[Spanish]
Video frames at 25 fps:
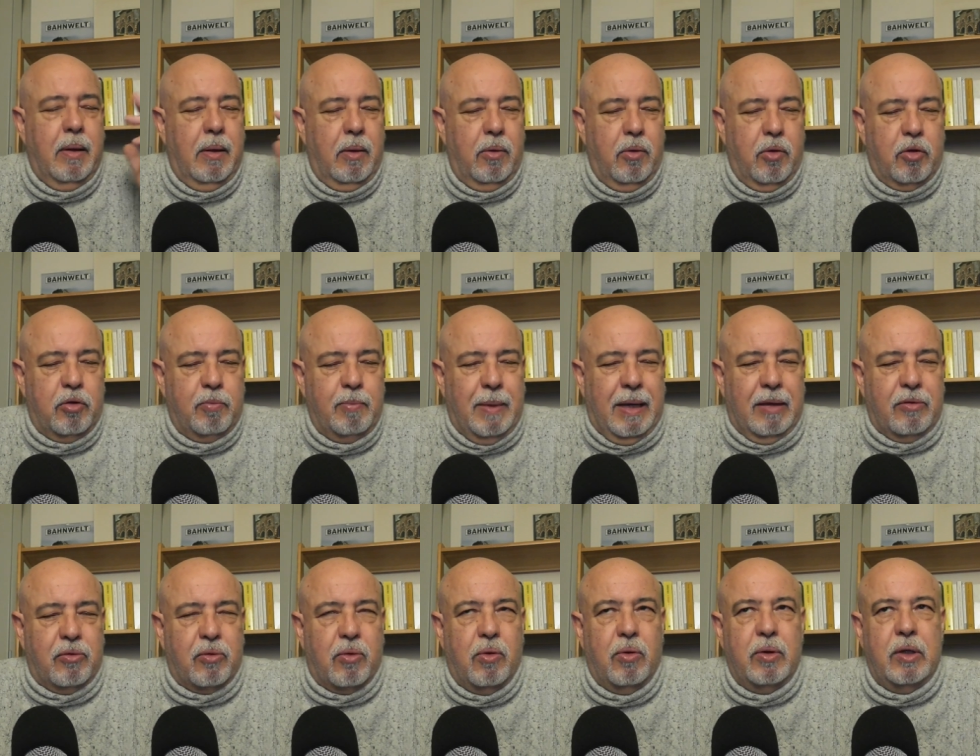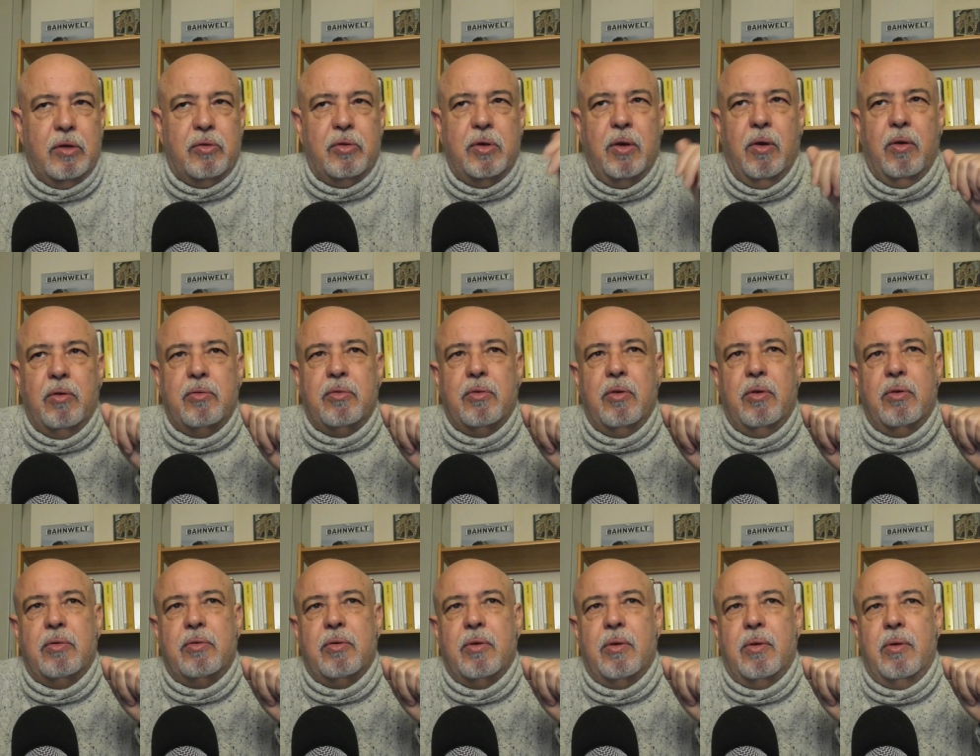los más
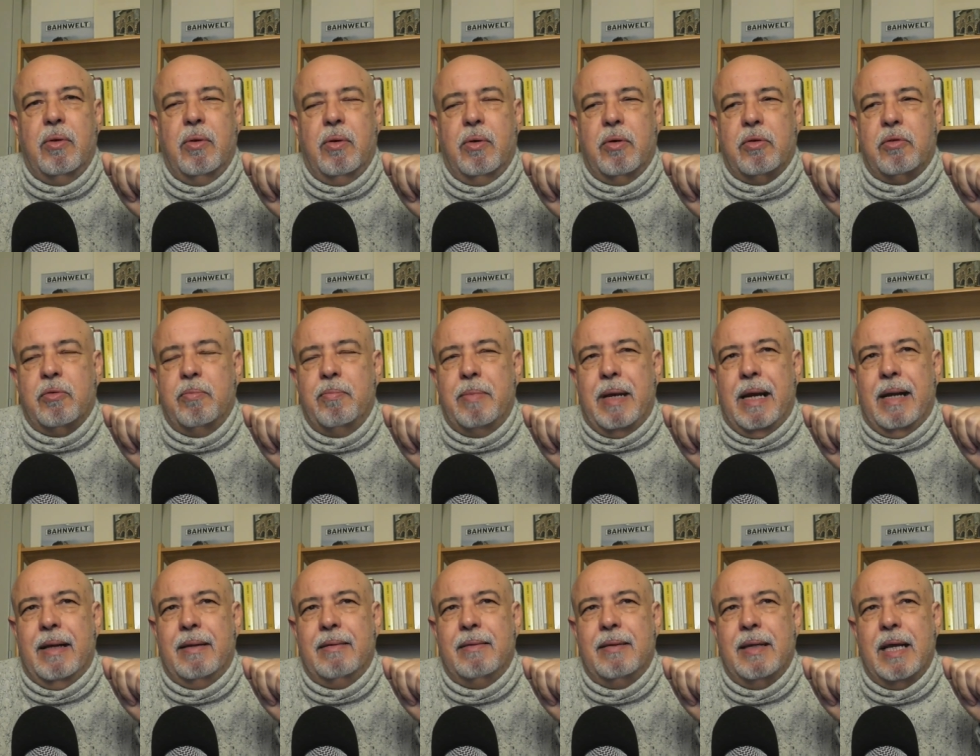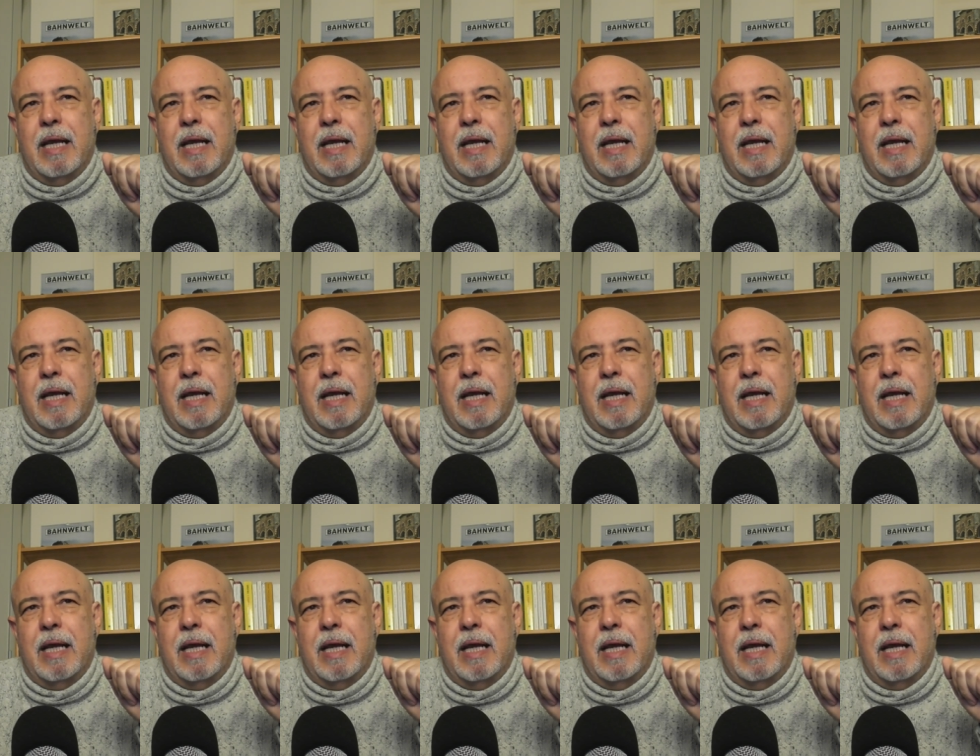codiciosos, los más